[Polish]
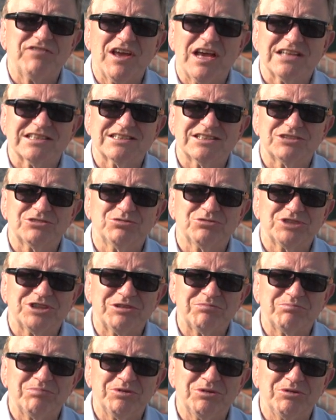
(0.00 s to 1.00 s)
gwiazdy, które
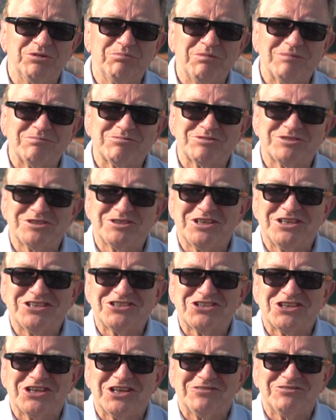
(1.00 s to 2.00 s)
tutaj były. Mam
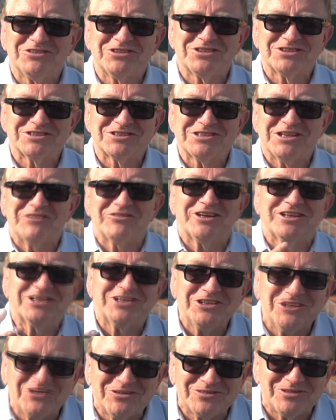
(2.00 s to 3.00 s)
zdjęcie nawet z
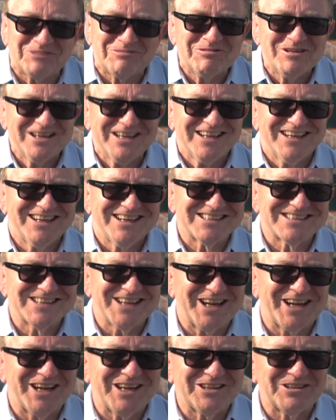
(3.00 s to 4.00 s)
Nawratilową, z
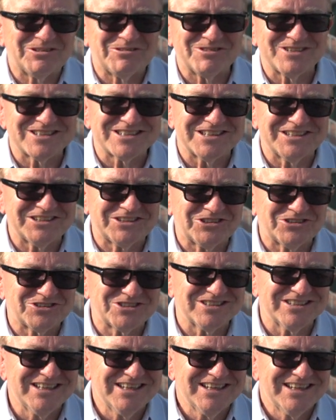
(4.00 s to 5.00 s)
legendą, jeżeli
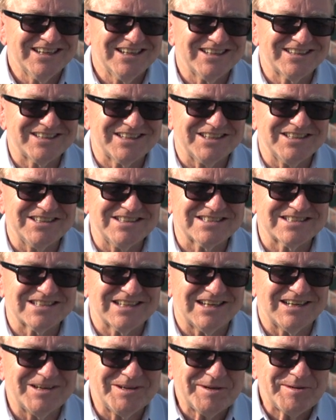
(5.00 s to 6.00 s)
chodzi
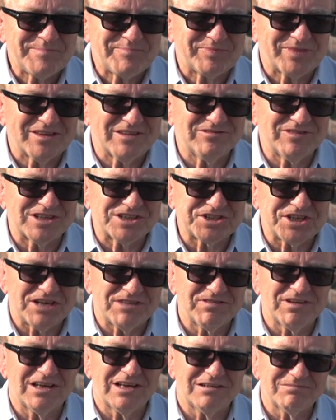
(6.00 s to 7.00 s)
tenisa.
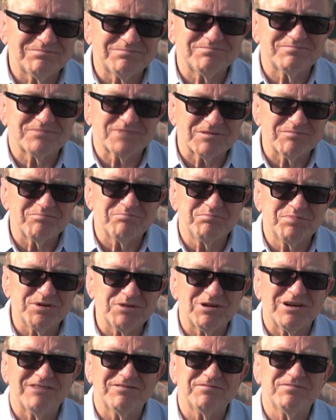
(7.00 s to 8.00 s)
Warszawa mm,
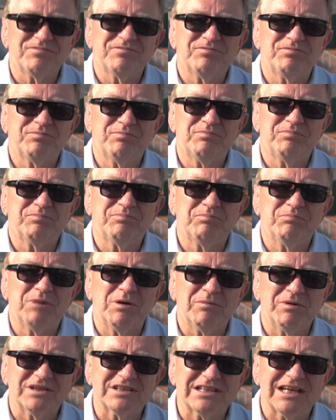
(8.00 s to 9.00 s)
była
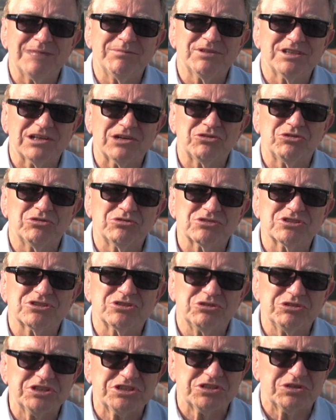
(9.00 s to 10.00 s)
momentami taką
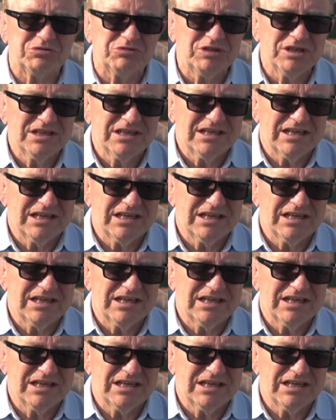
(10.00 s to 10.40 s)
stolicą,